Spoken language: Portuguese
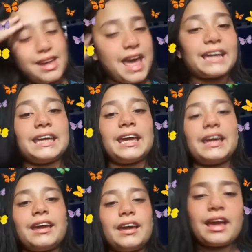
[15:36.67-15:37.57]
É
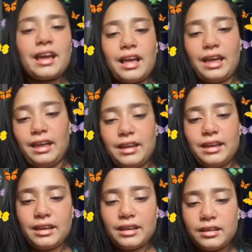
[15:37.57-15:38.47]
que.
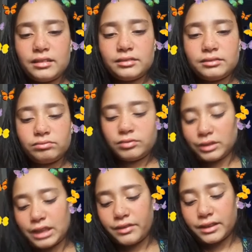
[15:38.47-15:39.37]
É... Eu
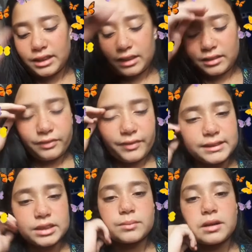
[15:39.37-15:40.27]
tava aqui fazendo uma